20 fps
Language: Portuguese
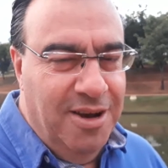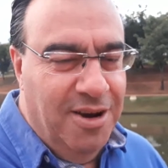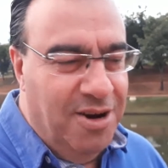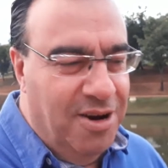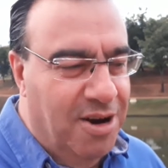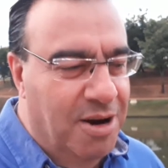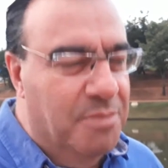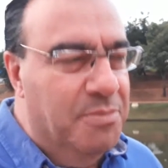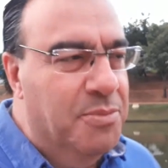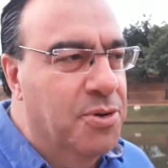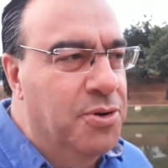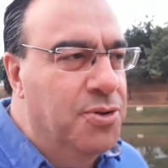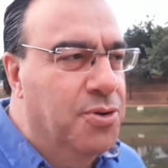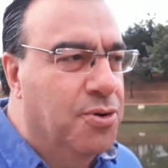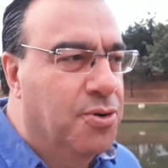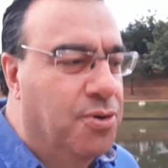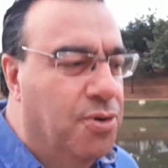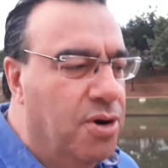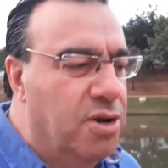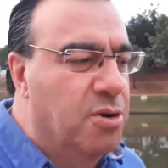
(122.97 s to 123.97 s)
ó, Mundo
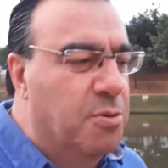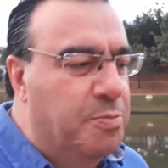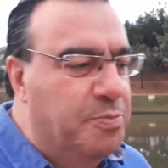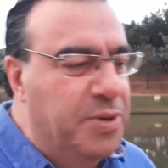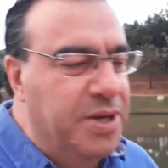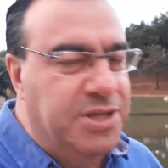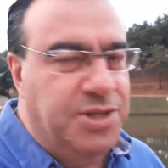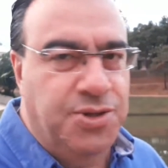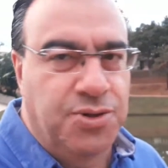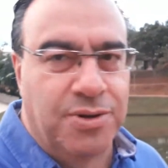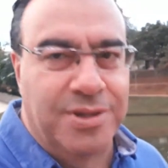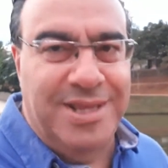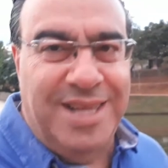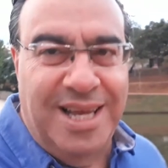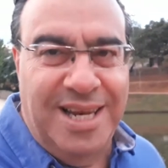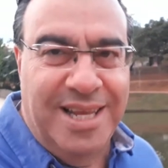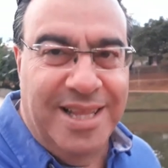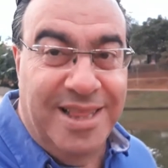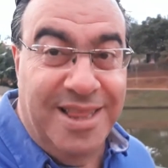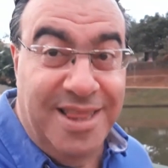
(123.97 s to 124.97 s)
Color
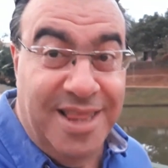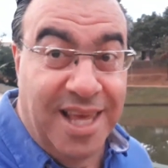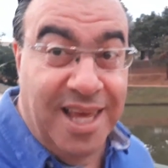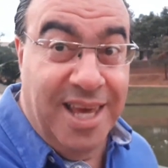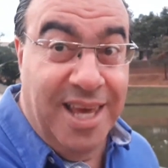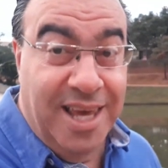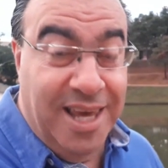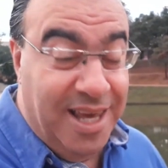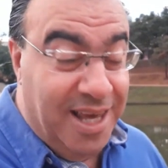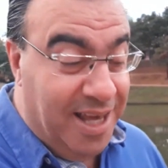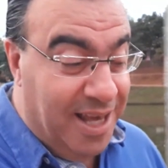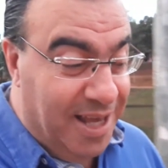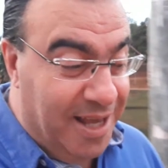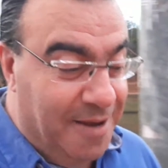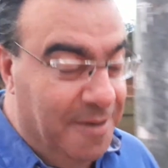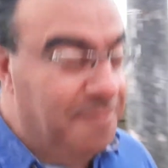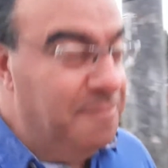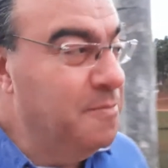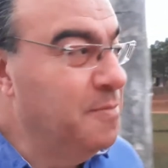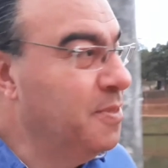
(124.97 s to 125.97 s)
Personalité.
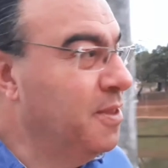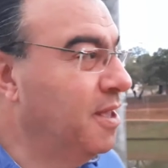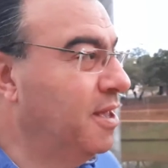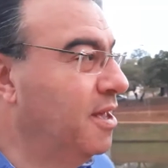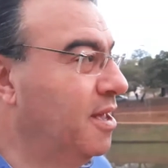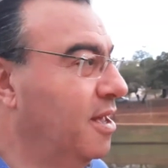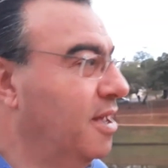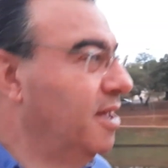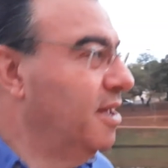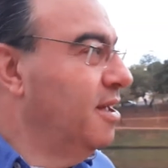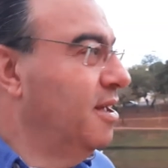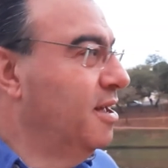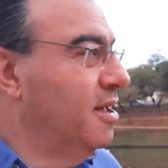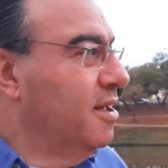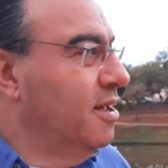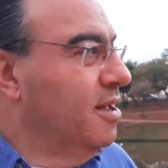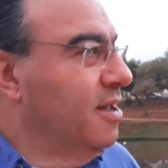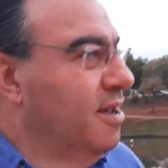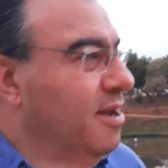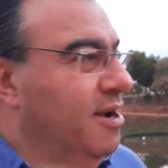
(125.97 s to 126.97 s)

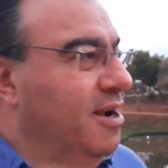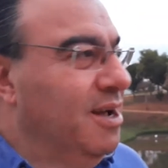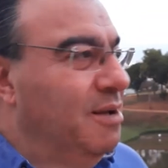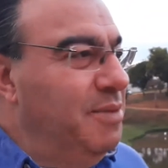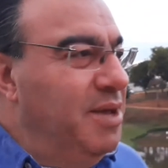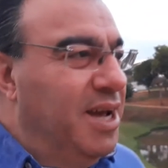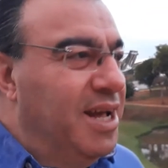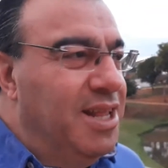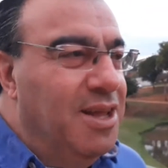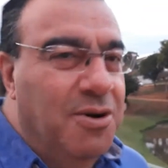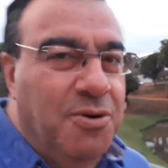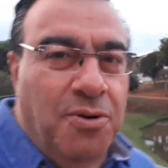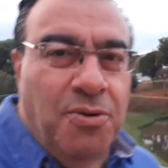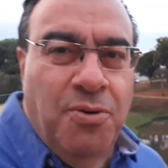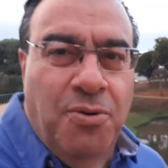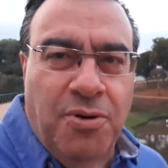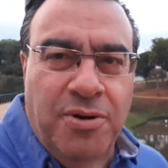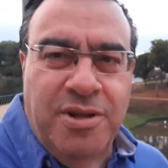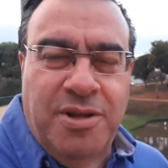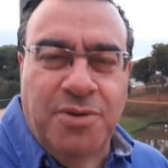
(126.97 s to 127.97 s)
Caminhada com
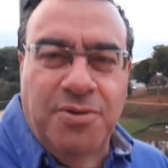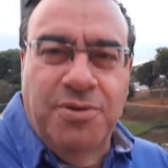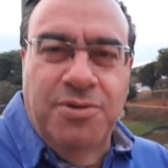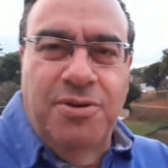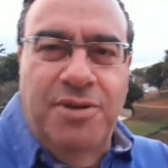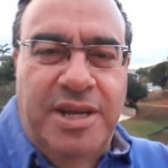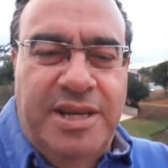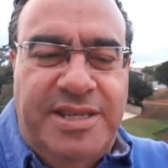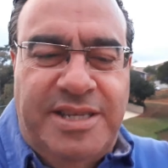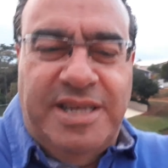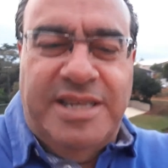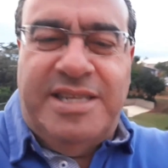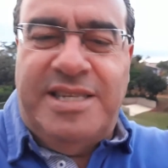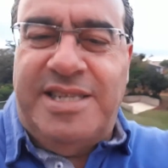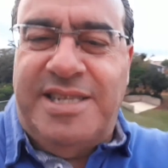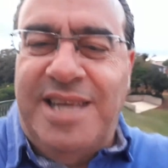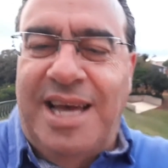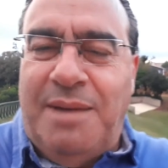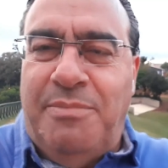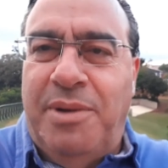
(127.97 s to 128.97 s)
conteúdo nesse
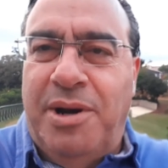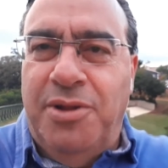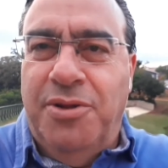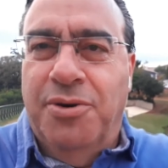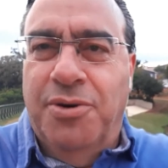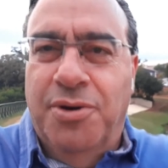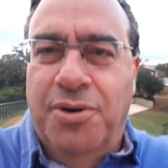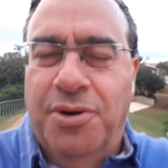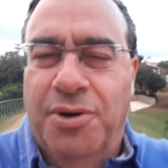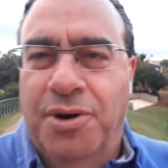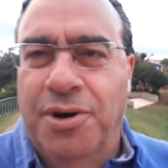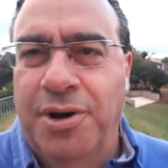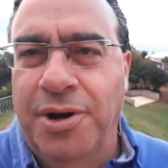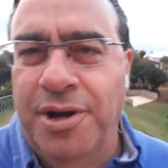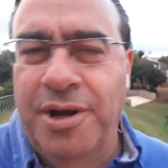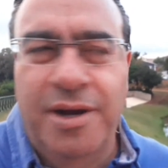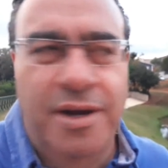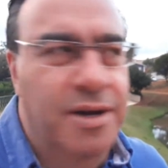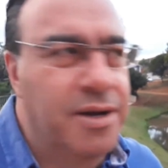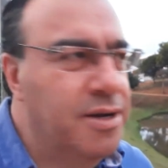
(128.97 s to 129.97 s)
sábado.
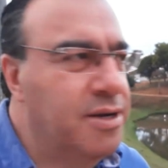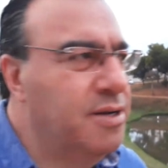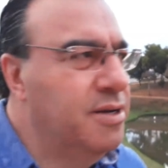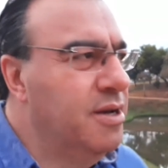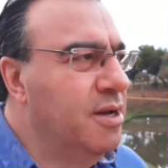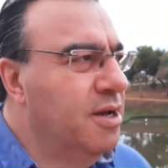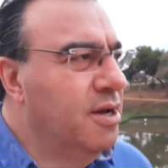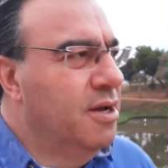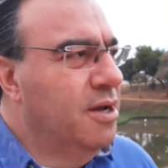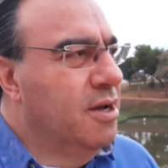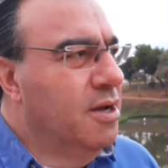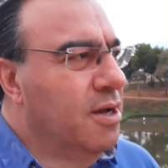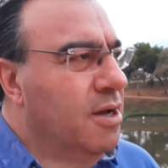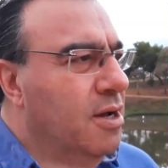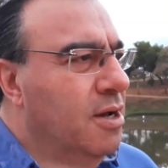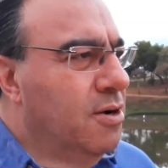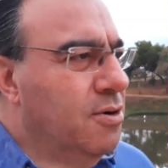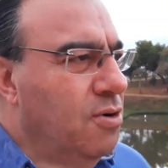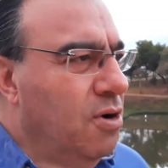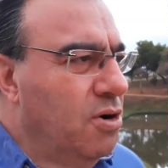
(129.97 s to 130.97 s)

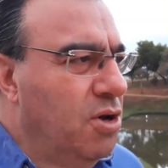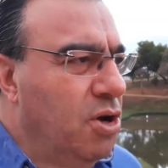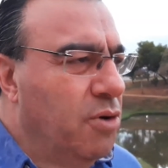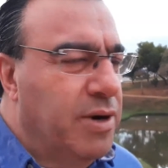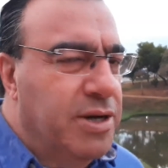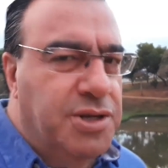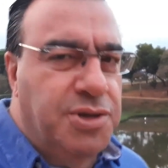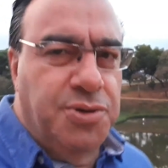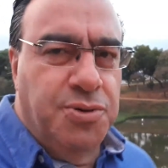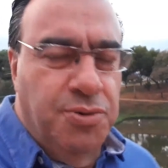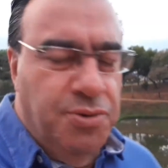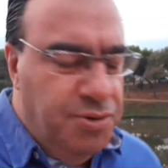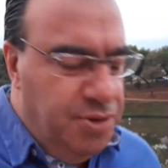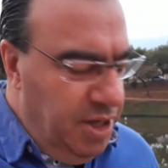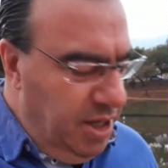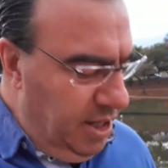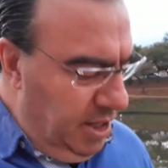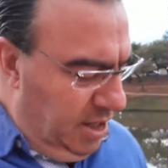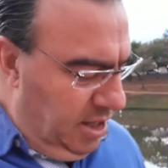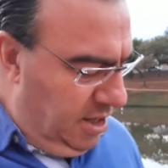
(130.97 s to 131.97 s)
Qual que é o assunto,
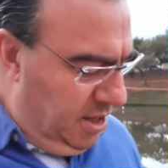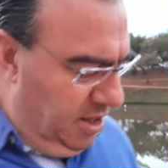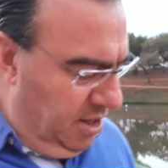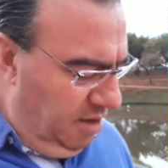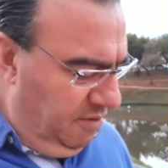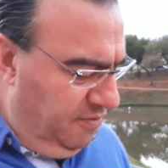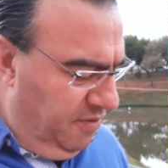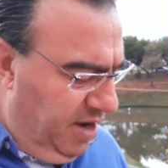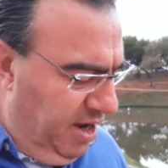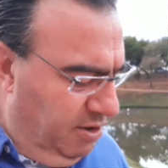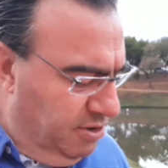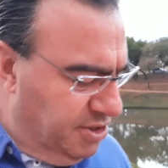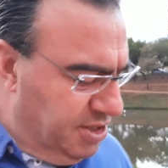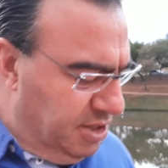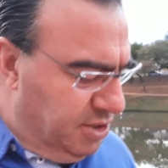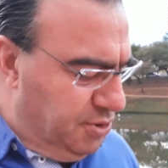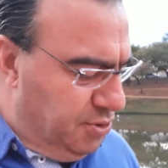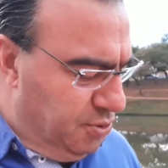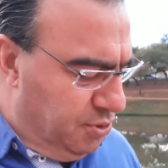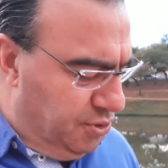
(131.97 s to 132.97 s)
hein? Tem vários
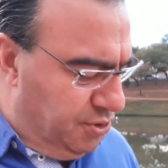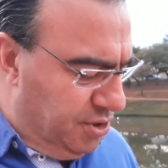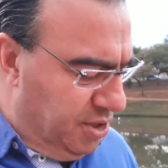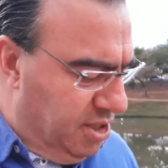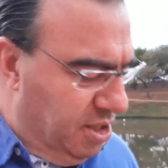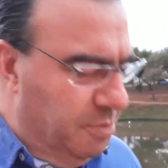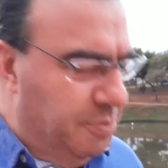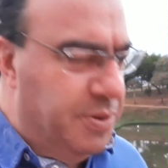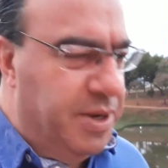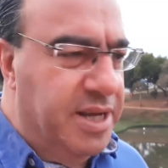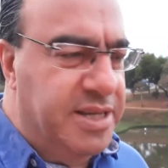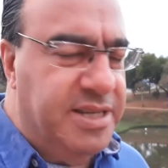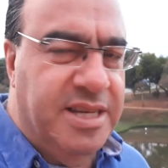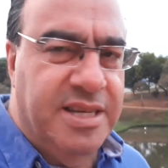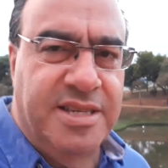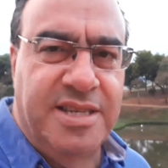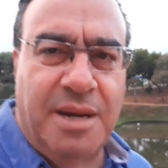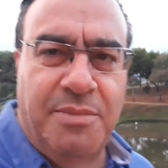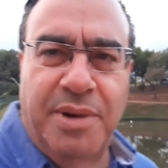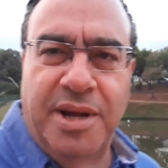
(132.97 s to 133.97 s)
assuntos aqui para esse
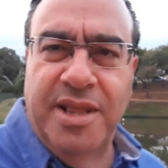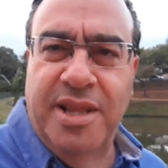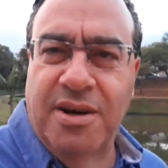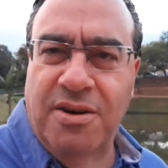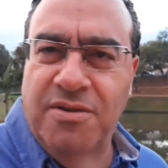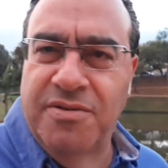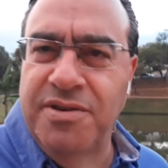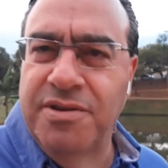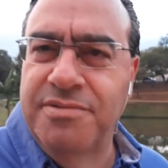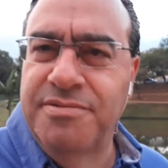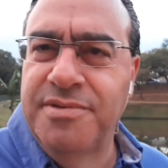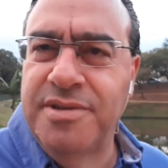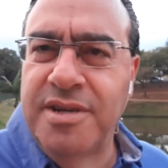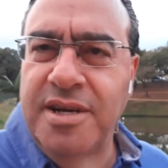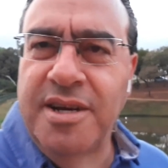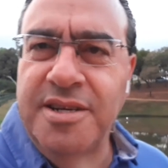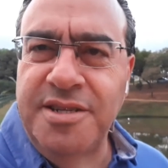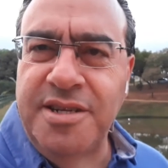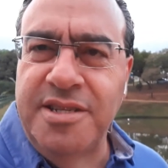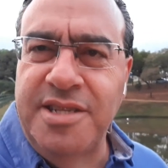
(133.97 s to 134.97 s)
sabadão, viu?
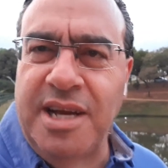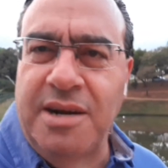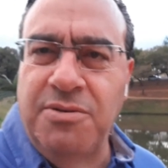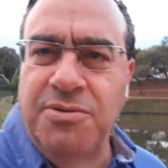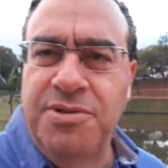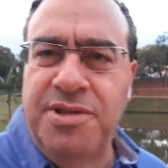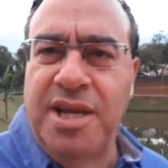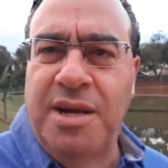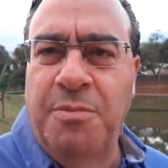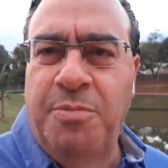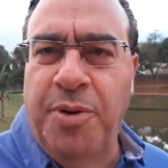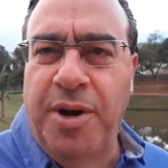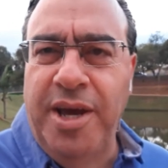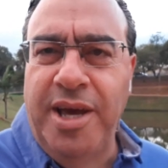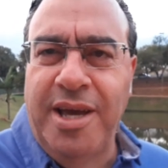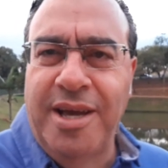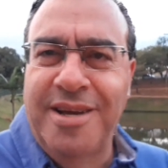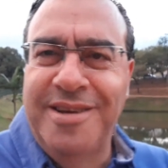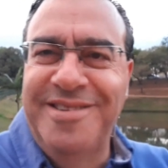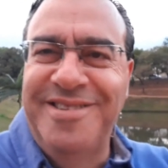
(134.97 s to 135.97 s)
Você tá com tempo
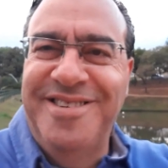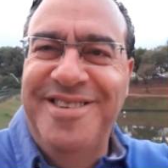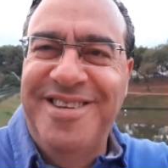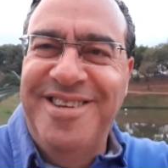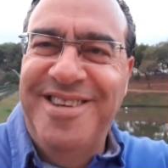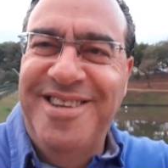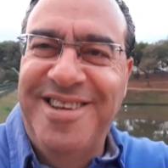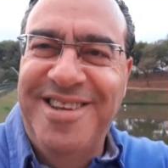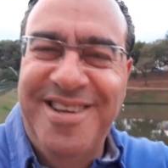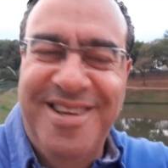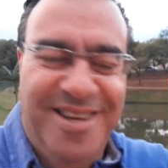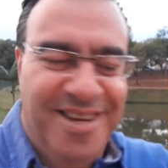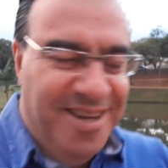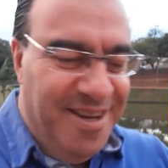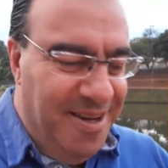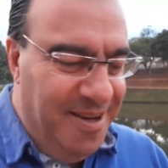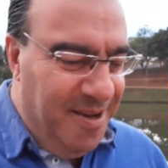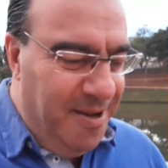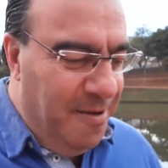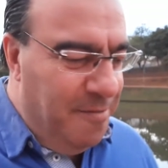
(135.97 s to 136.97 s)
aí?
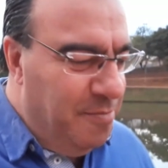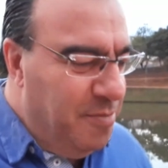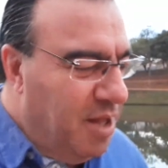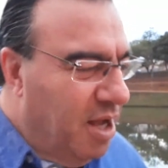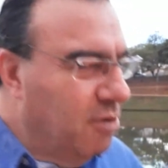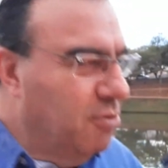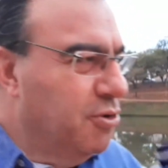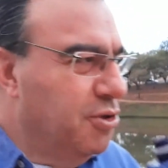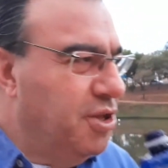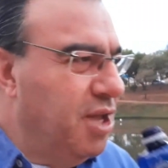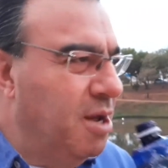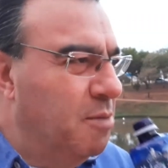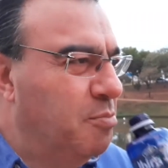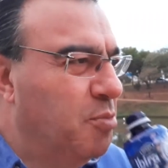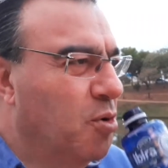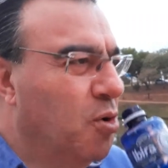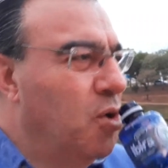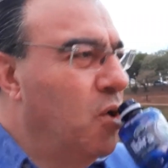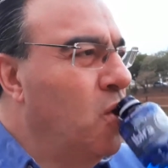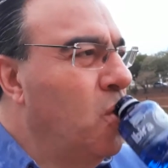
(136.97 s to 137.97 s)
Tá com tempo?